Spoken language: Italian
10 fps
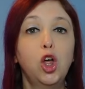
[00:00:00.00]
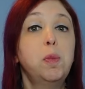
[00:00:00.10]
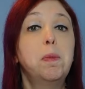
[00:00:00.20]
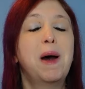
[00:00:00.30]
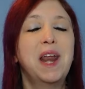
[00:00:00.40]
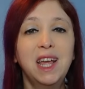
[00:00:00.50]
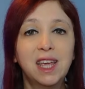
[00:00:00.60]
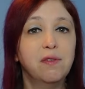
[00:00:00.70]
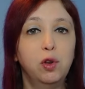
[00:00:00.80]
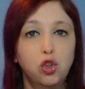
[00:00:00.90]
Dopo
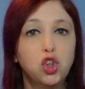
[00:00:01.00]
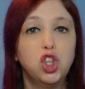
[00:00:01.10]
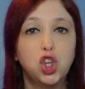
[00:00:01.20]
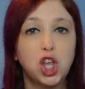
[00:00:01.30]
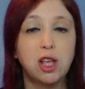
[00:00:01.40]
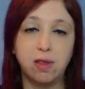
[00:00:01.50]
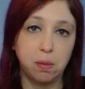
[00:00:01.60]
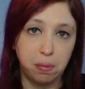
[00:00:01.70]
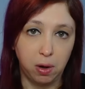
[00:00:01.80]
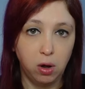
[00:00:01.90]
parecchie veloci
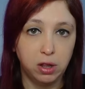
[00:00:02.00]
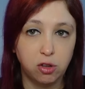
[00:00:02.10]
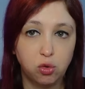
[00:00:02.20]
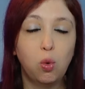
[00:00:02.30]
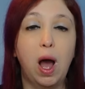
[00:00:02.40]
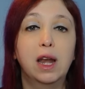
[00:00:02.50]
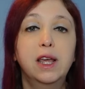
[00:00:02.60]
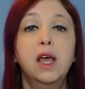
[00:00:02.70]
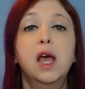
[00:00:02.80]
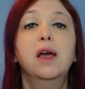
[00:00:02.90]
discese, parole
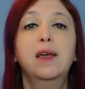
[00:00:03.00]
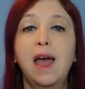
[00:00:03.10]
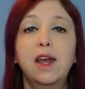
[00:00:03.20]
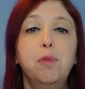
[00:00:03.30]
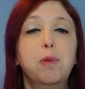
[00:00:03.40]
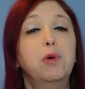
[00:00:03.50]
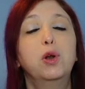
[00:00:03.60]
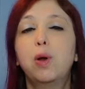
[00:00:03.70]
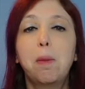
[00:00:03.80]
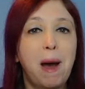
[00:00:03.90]
testuali, Ken
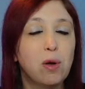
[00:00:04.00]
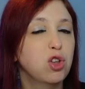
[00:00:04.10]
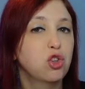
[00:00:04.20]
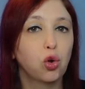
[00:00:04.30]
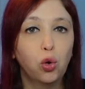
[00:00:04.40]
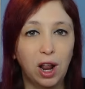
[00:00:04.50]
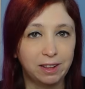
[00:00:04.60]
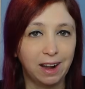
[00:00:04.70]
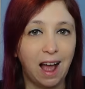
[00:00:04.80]
propone una pausa a cioccolata